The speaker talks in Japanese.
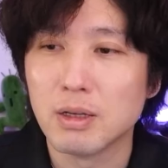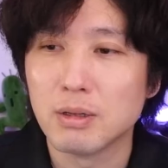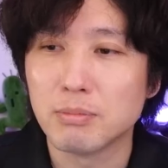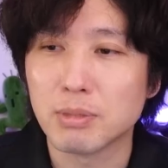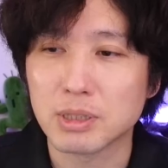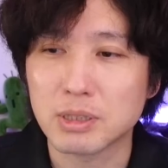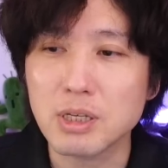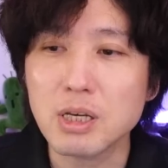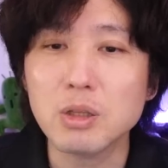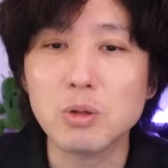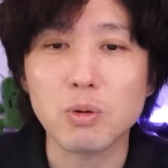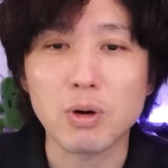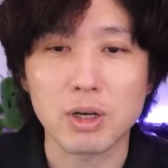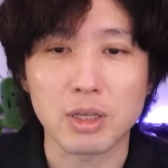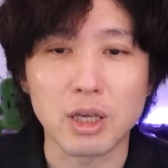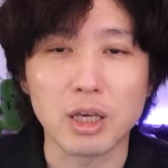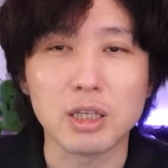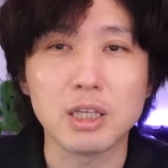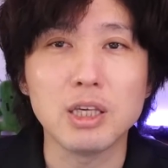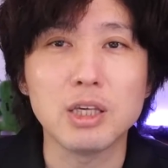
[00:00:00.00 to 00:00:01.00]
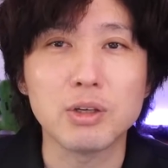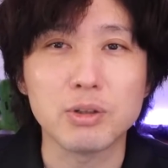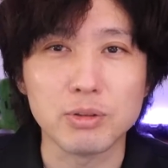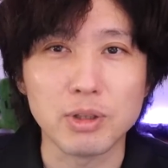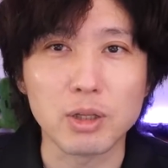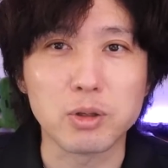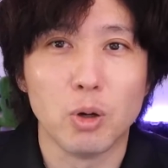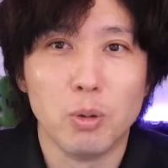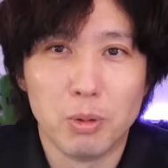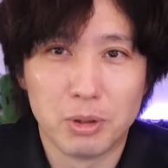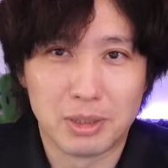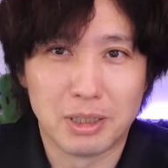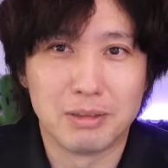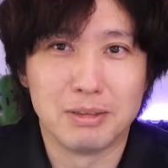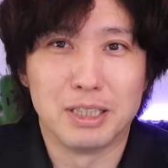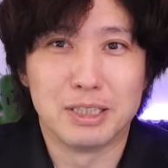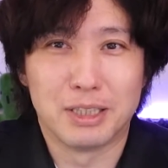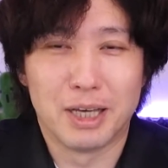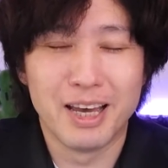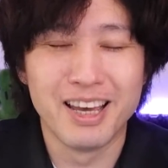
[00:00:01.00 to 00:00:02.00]
まあ、精度は激低だと思ってく
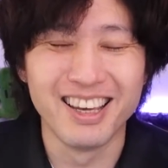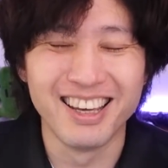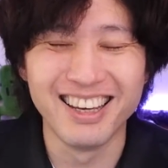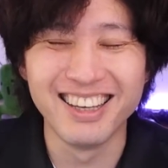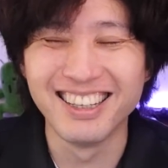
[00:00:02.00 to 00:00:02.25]
ださい